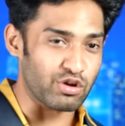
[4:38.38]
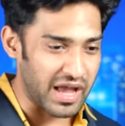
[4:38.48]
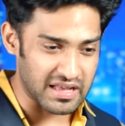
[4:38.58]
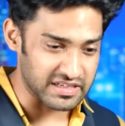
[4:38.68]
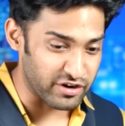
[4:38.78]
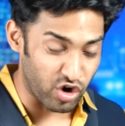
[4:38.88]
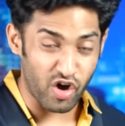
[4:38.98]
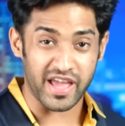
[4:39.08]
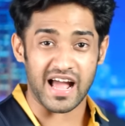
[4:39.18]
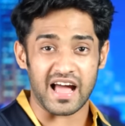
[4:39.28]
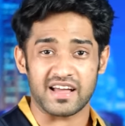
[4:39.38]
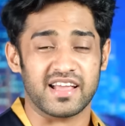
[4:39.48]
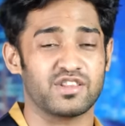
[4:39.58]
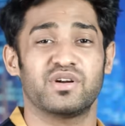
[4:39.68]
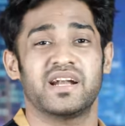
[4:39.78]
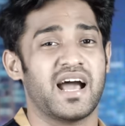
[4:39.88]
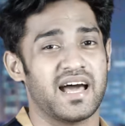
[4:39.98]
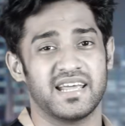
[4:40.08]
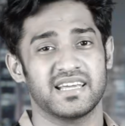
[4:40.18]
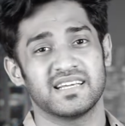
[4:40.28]
तो यहाँ से ड्रॉ होएगा या तो इंडिया
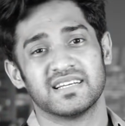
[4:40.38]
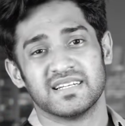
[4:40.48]
हारेगी